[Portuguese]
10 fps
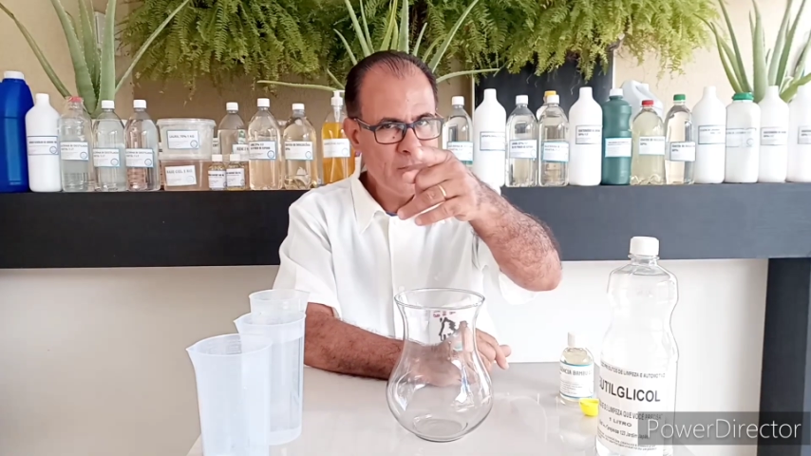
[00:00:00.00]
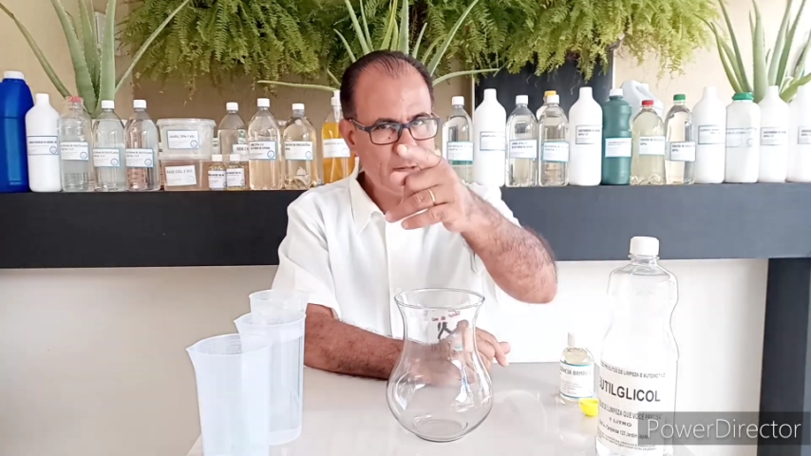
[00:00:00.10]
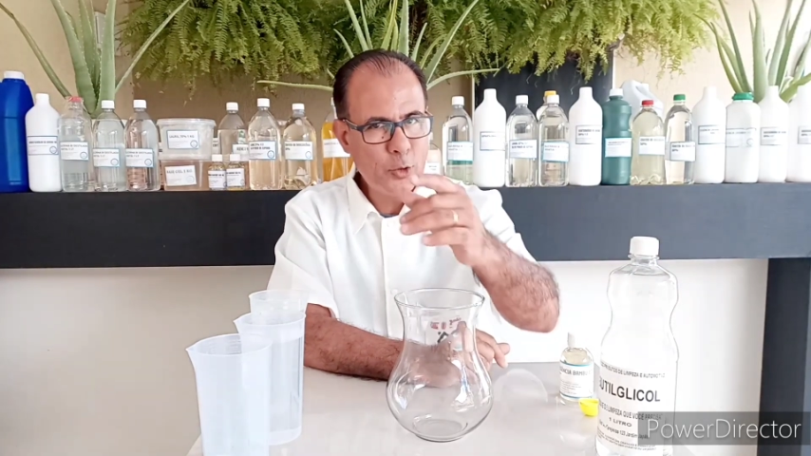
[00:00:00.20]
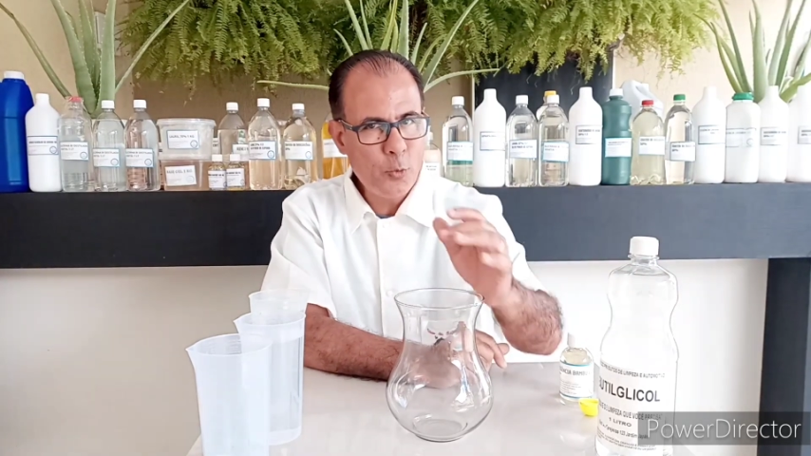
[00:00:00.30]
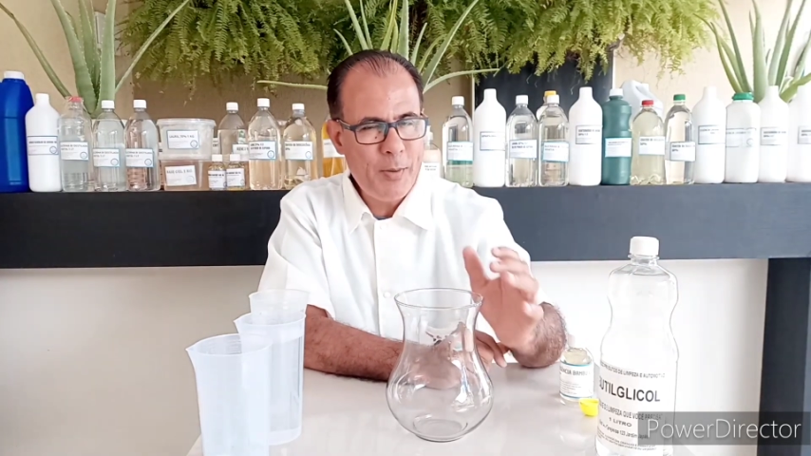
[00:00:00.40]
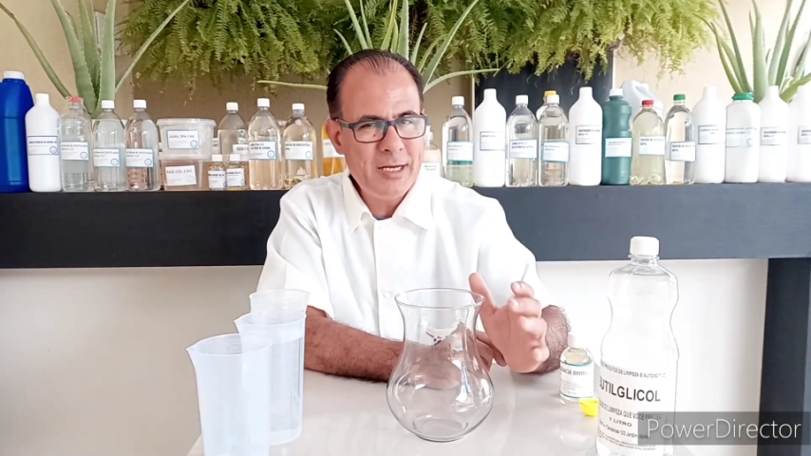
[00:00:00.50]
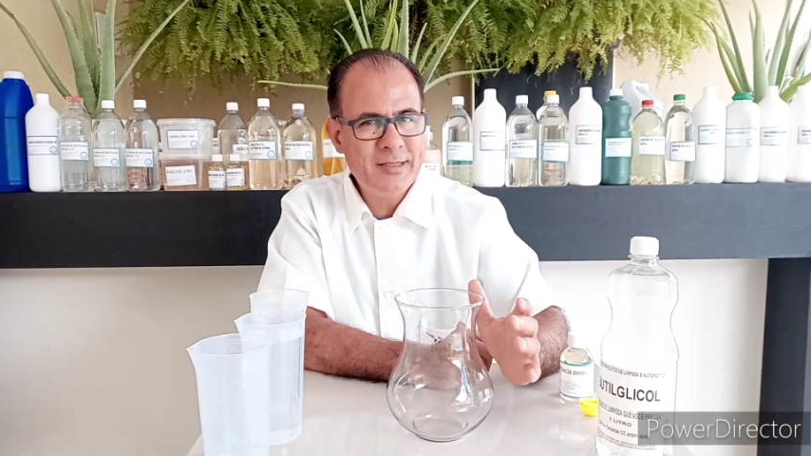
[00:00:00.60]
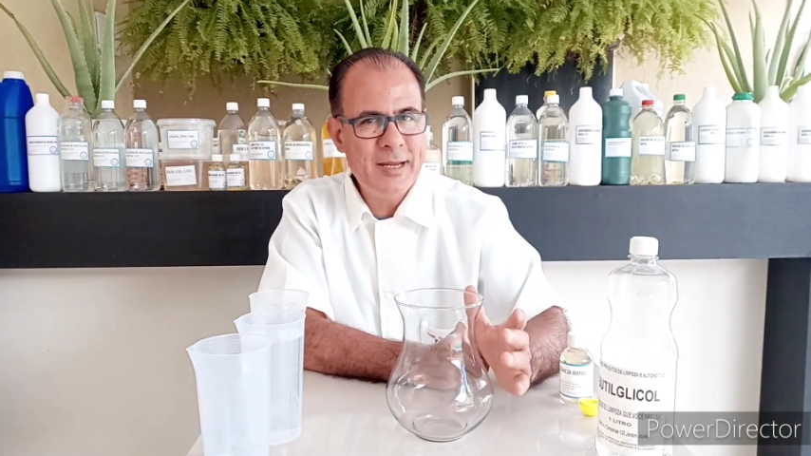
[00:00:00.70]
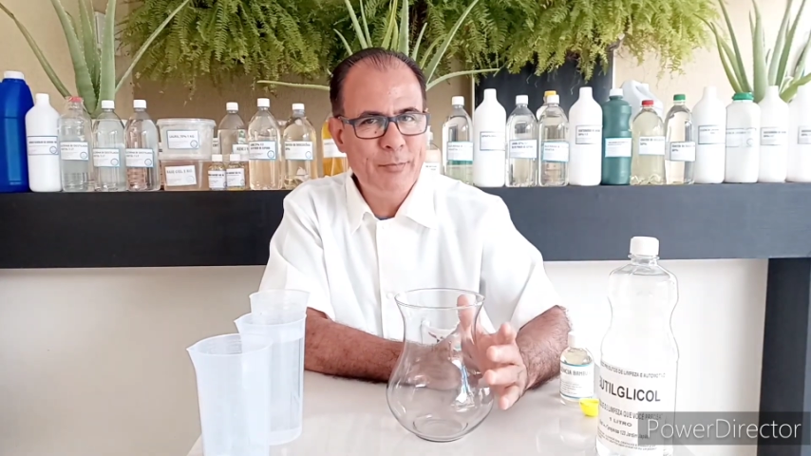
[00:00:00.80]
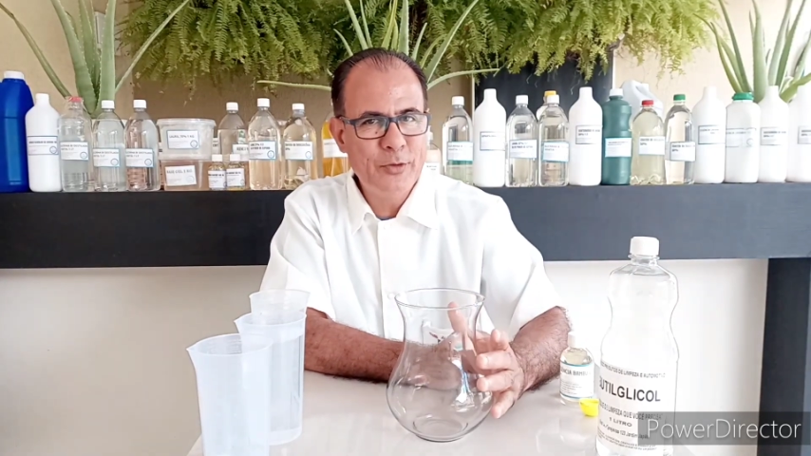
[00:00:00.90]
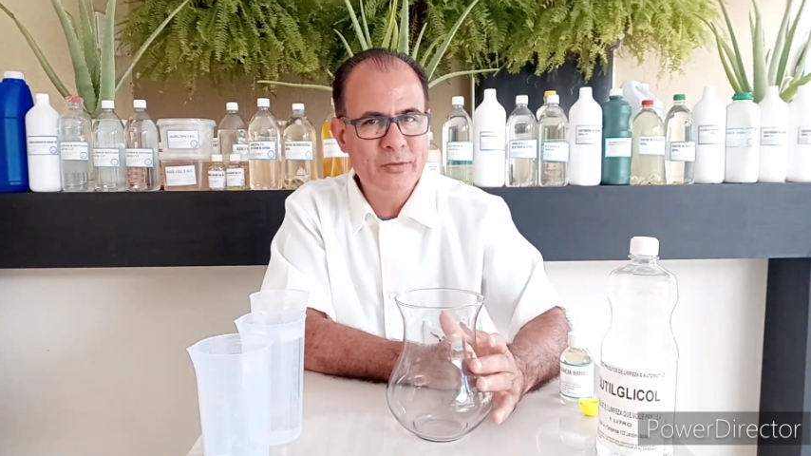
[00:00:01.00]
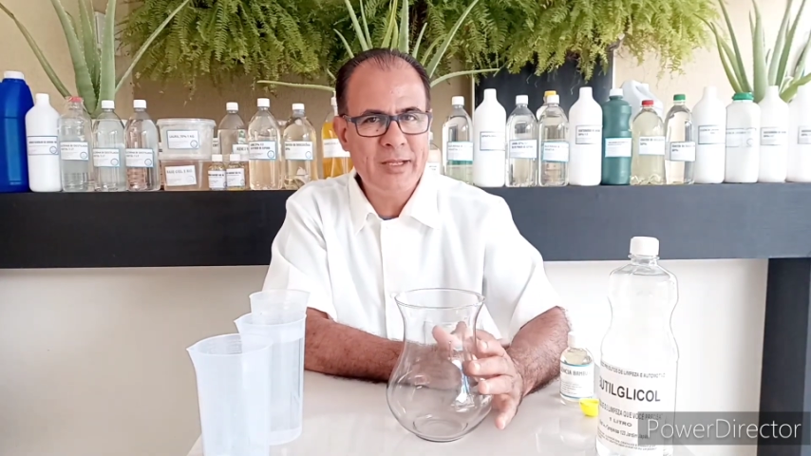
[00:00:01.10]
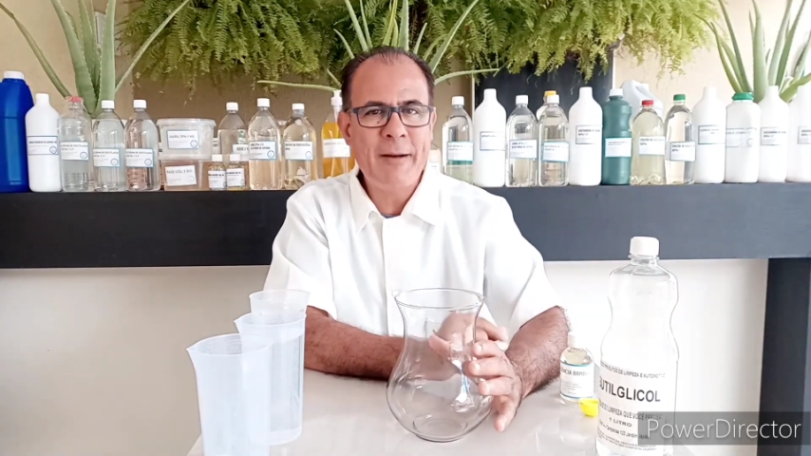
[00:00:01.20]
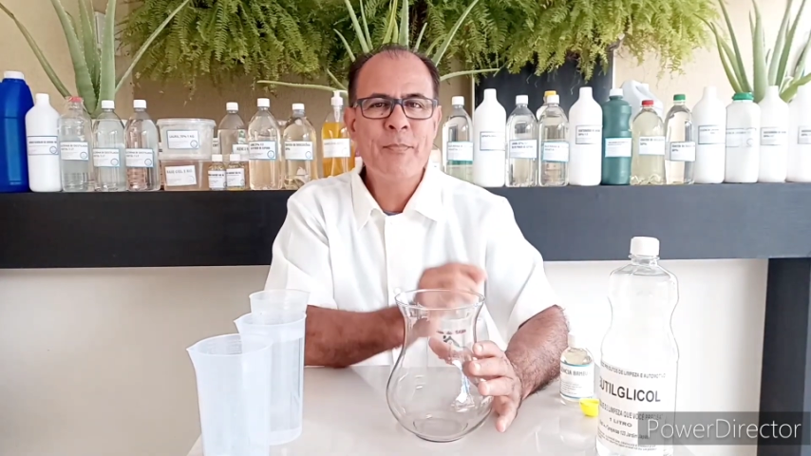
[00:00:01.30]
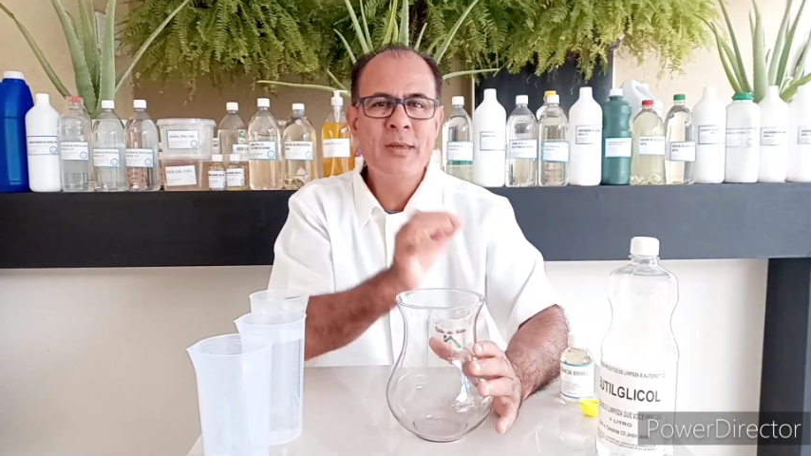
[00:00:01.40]
então não perde tempo não,
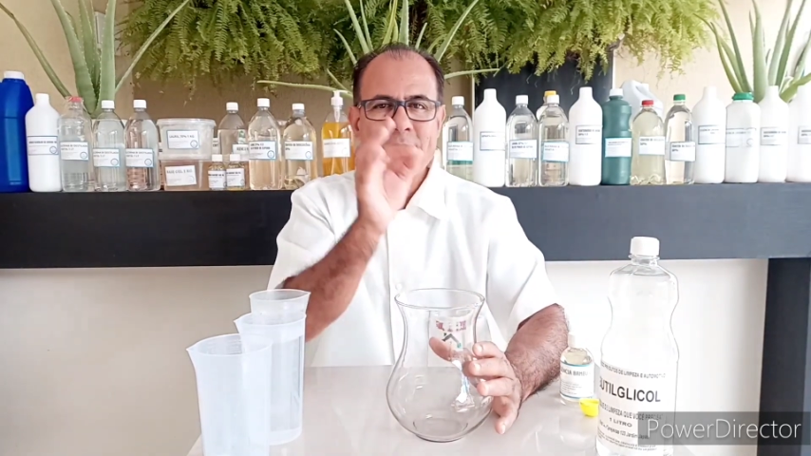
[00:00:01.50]
tá?